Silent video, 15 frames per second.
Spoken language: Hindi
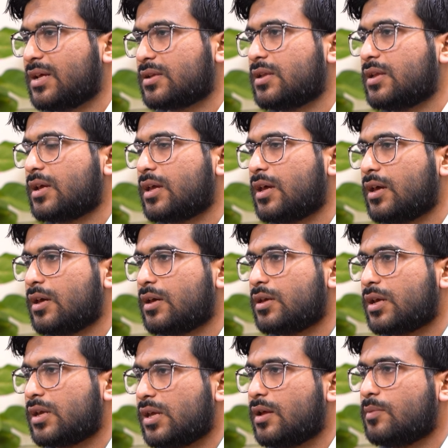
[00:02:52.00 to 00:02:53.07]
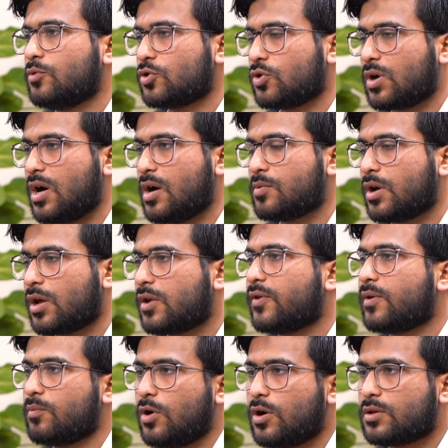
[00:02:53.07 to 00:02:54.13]
लगता था कि यकीन हम लोग जो काम कर रहे
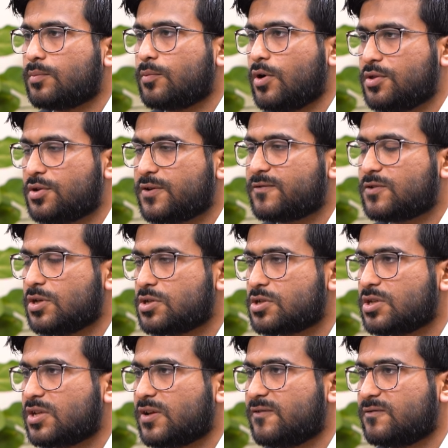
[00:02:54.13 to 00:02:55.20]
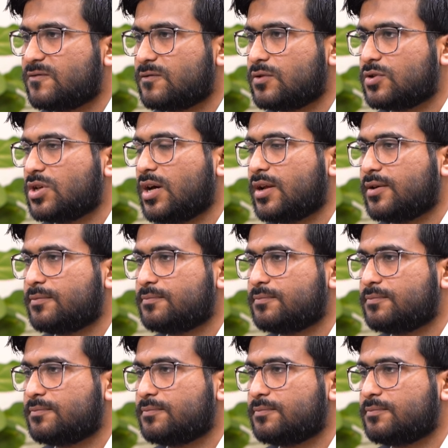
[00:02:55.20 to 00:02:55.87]
हैं वो बहुत पॉजिटिव चेंज की तरफ जा रहे